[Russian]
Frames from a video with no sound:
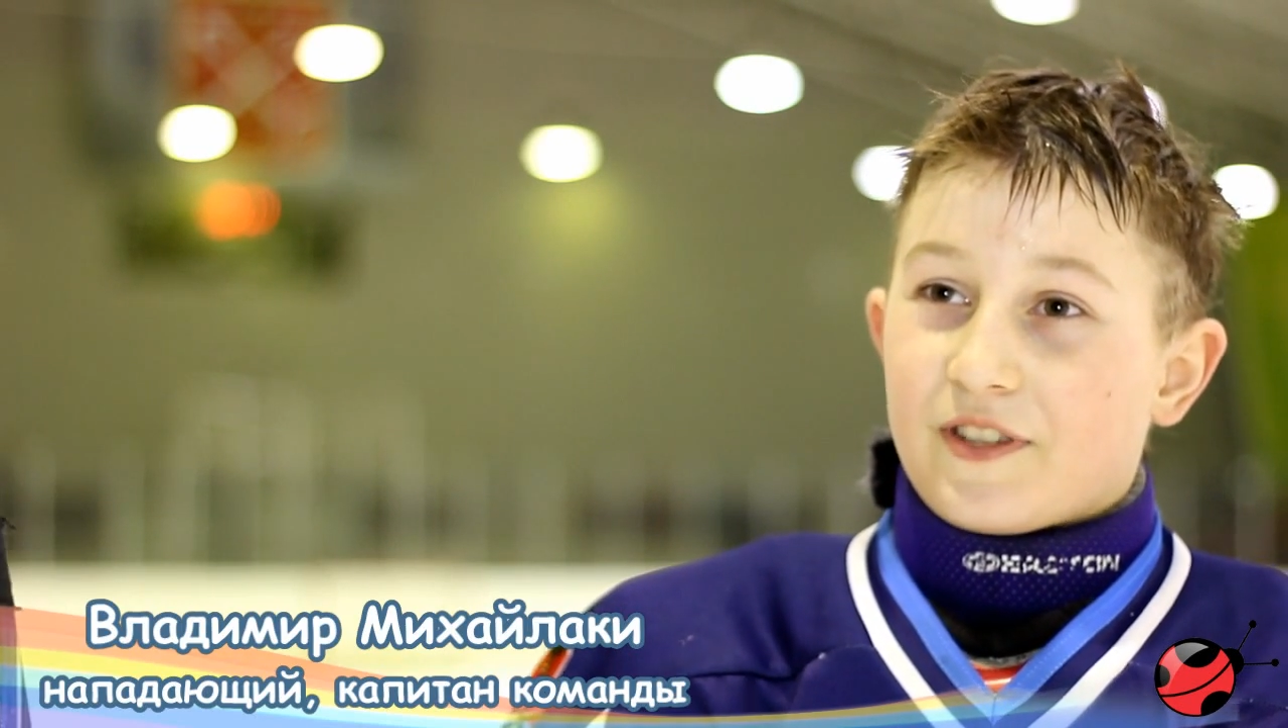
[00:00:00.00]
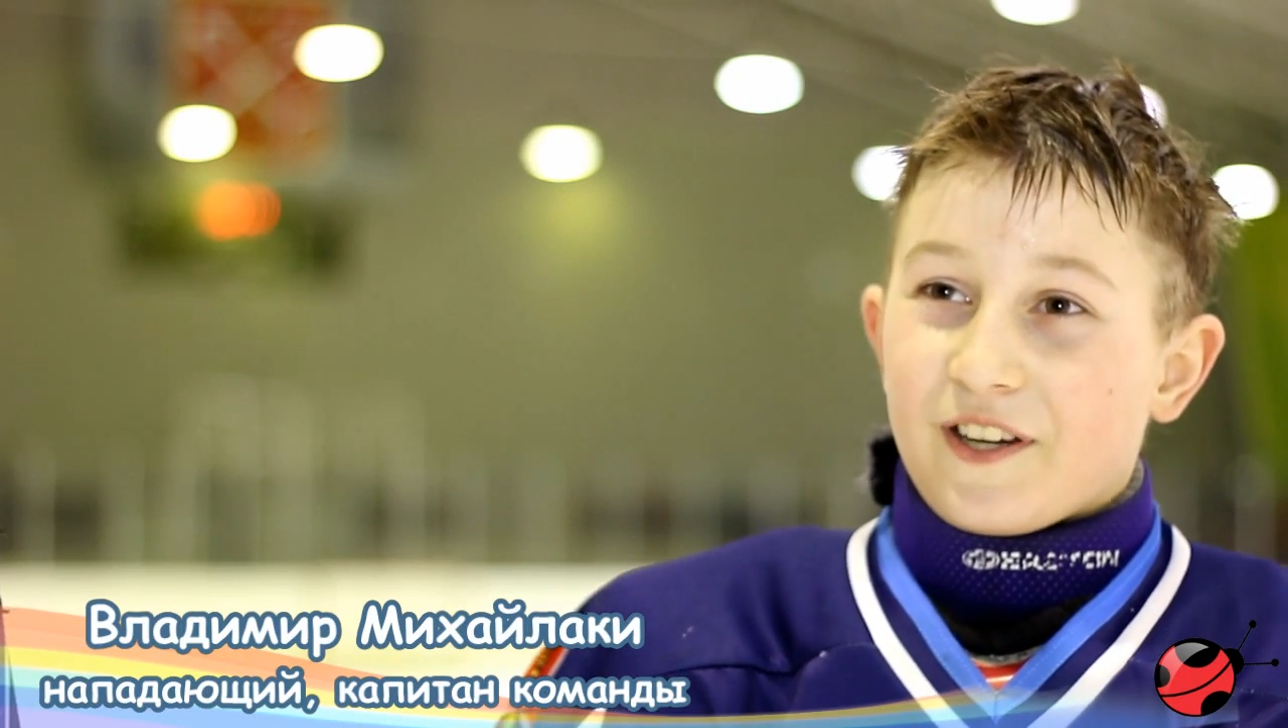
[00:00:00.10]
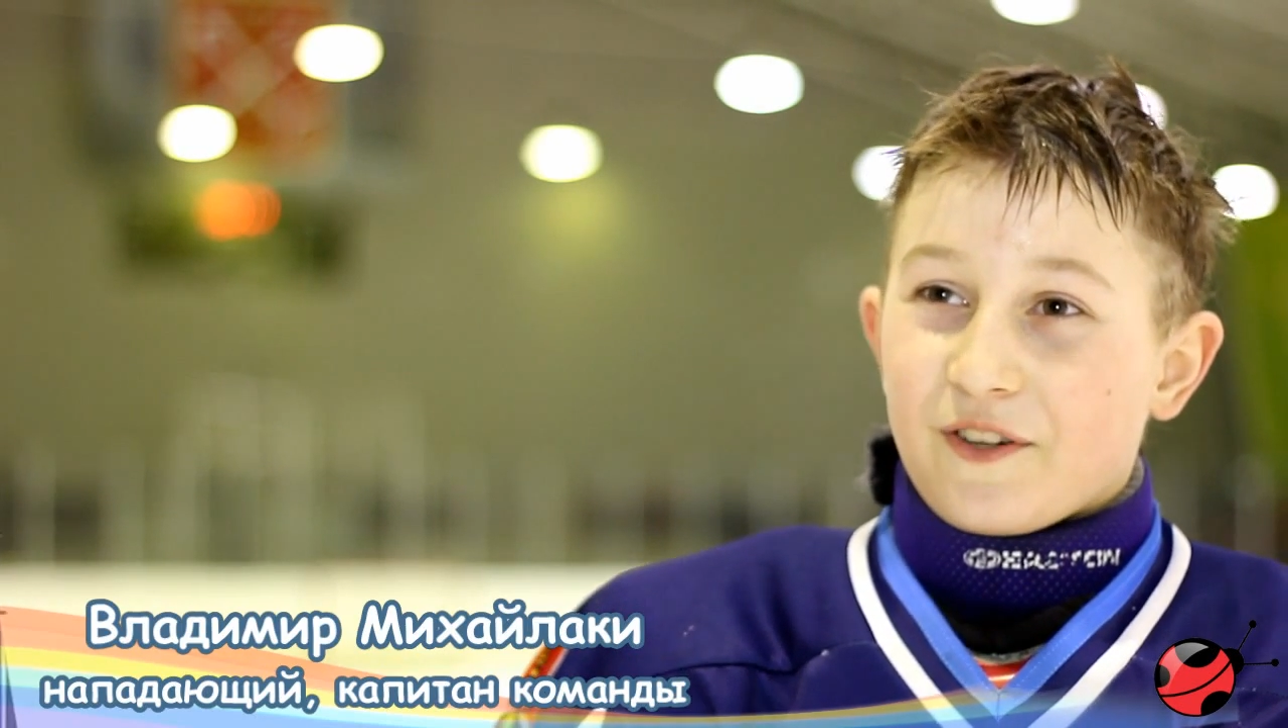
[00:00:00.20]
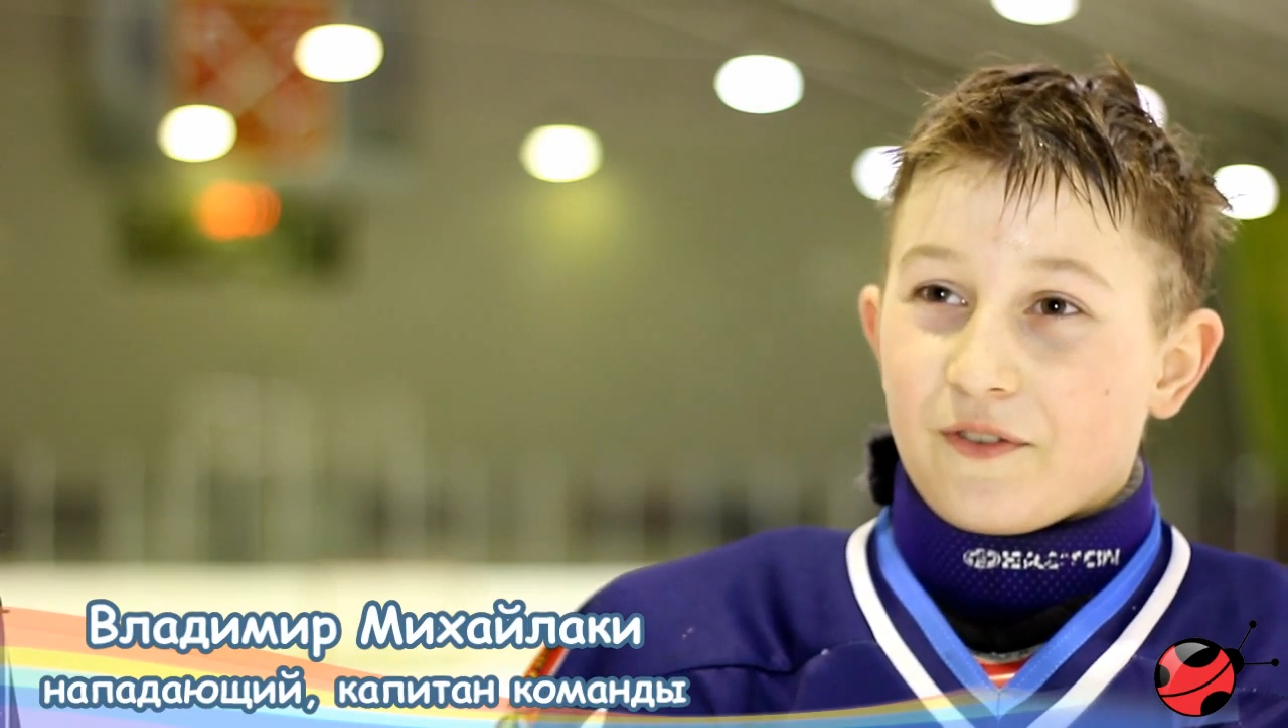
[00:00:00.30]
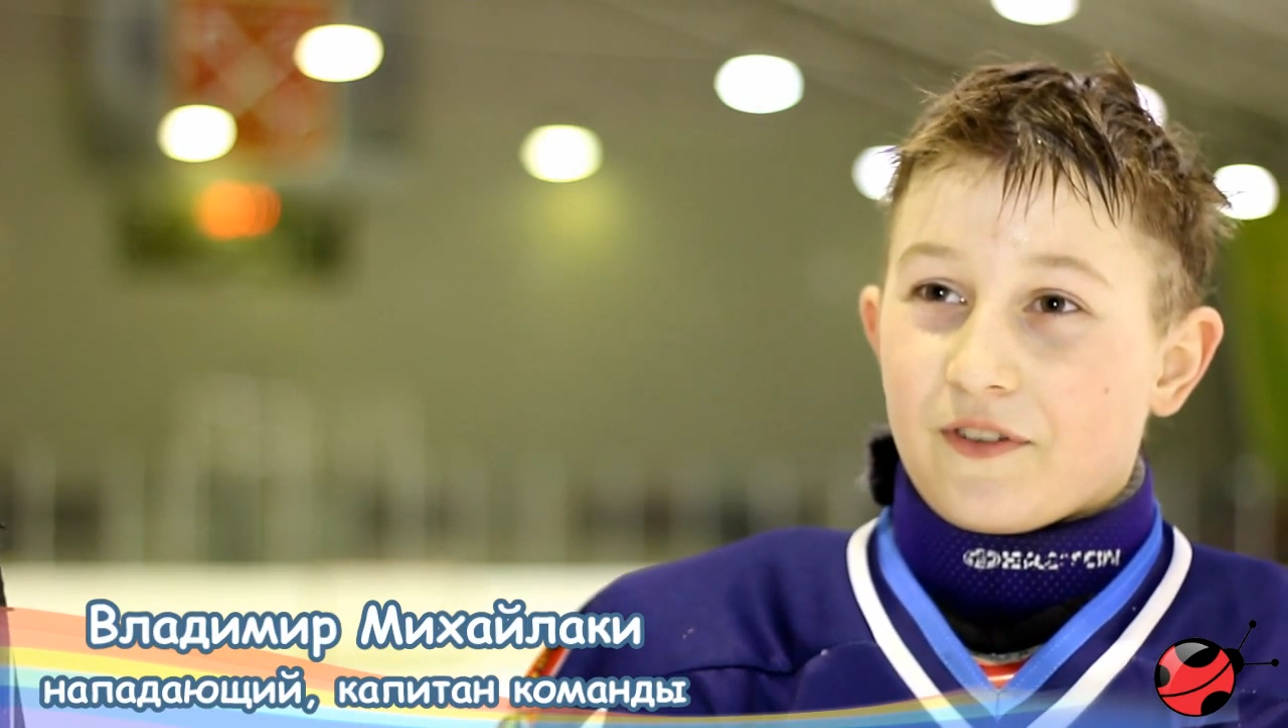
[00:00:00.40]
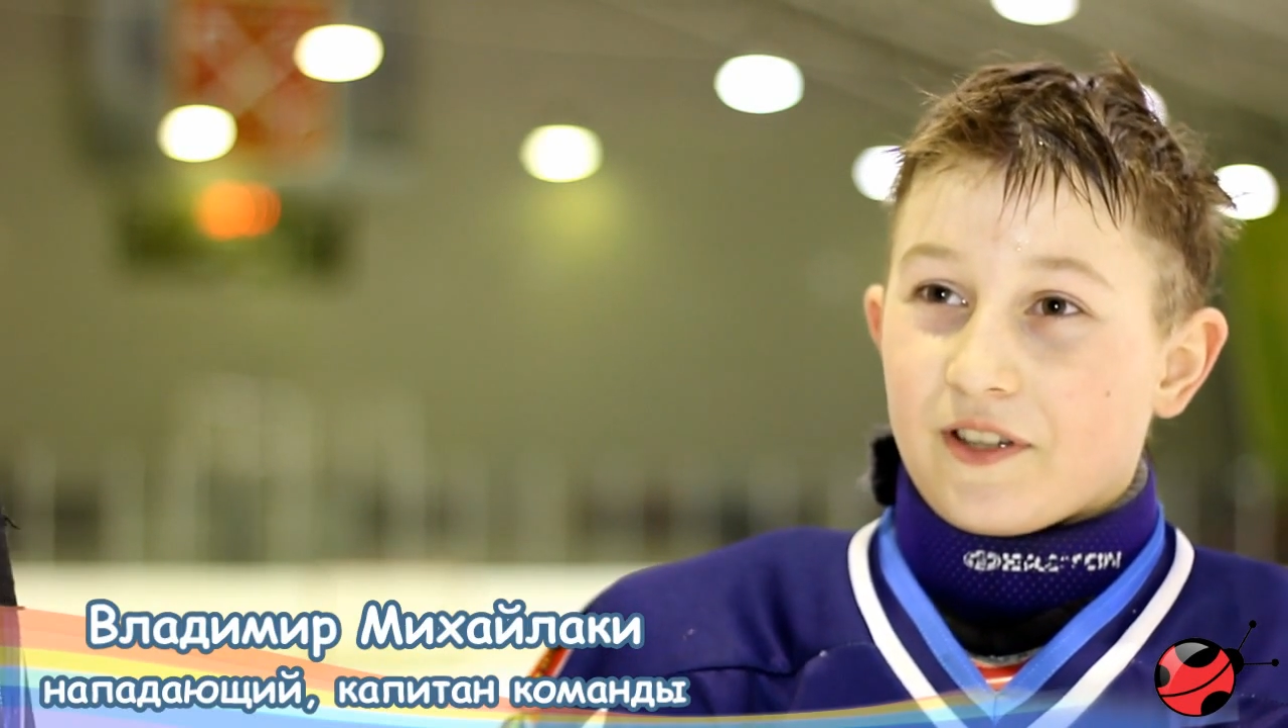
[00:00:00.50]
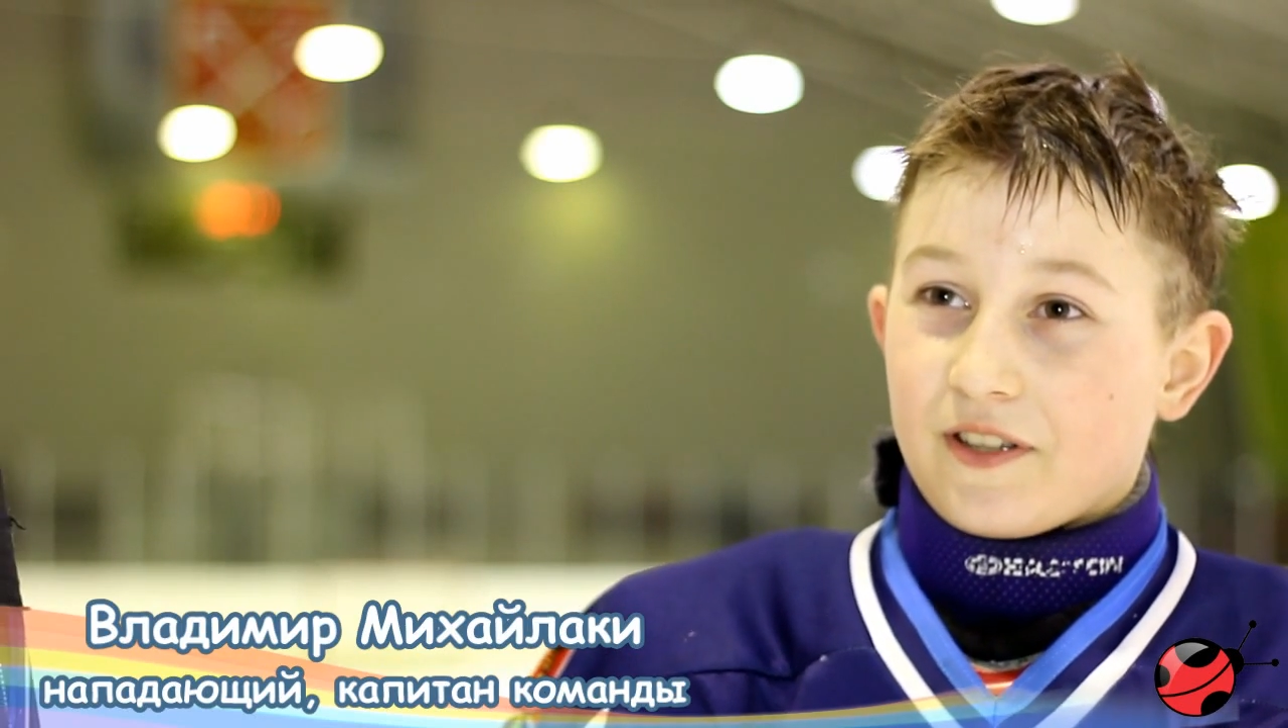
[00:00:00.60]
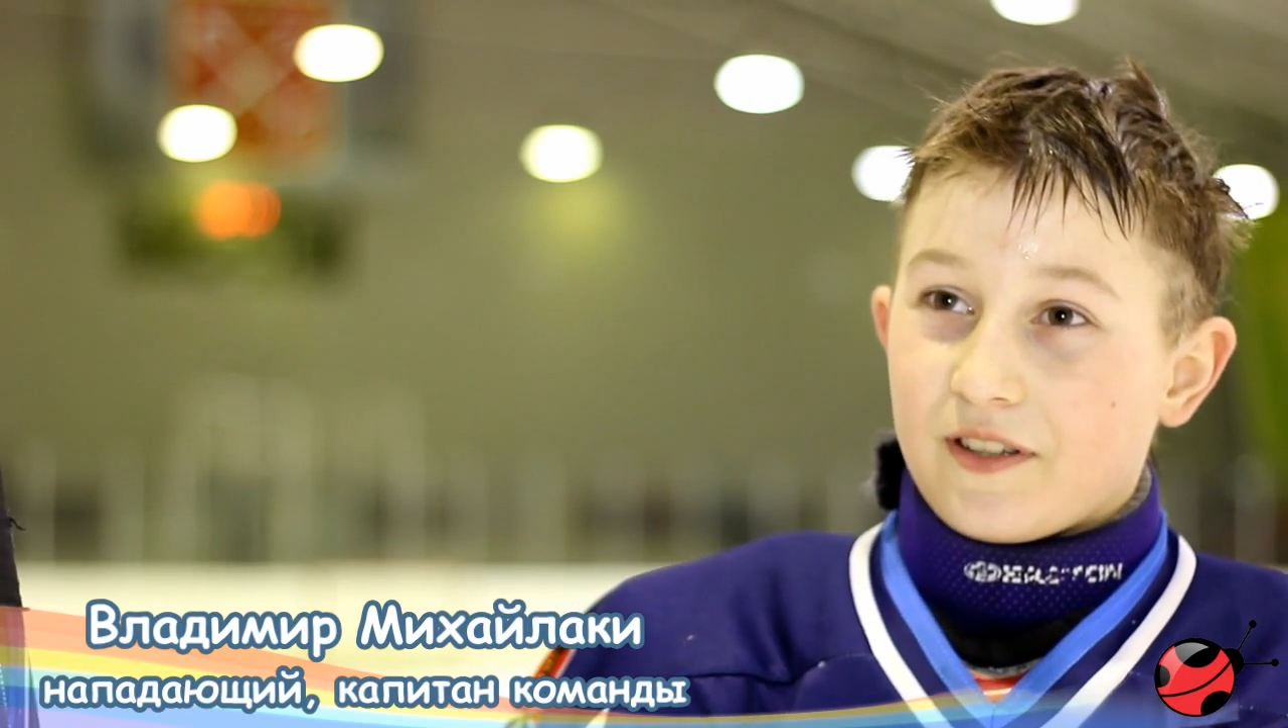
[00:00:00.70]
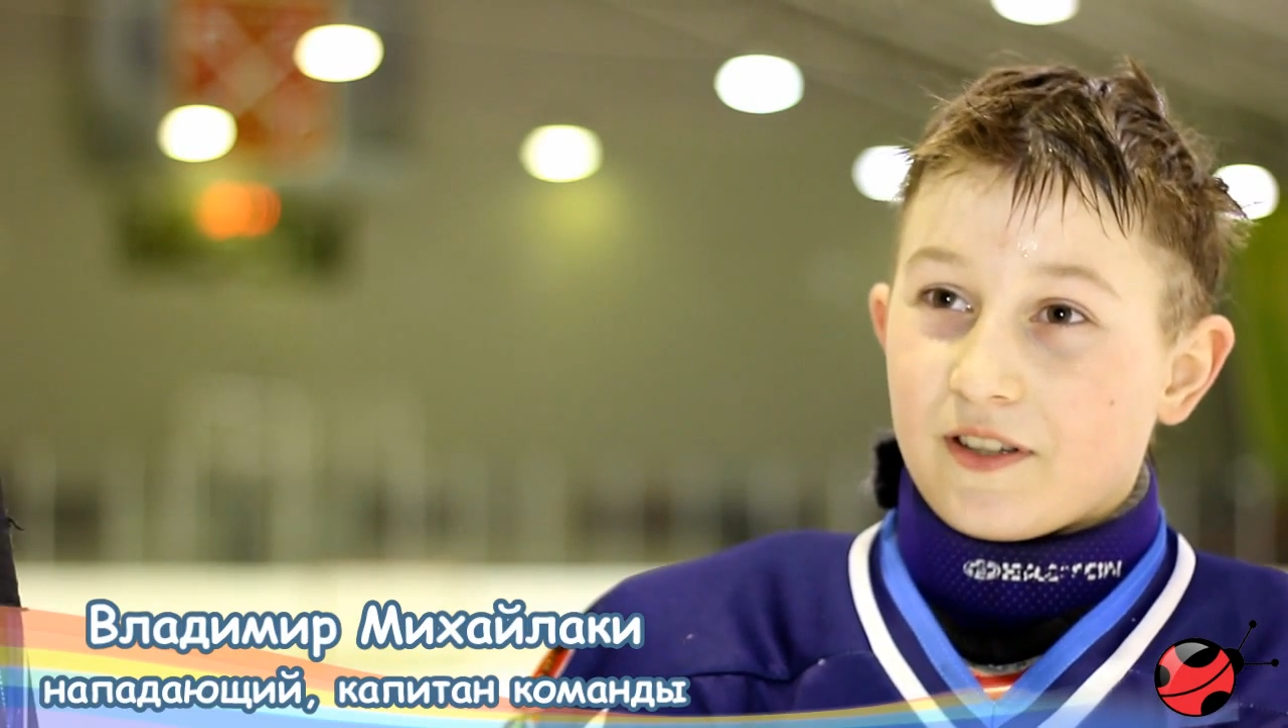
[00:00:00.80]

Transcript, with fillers: здоровье.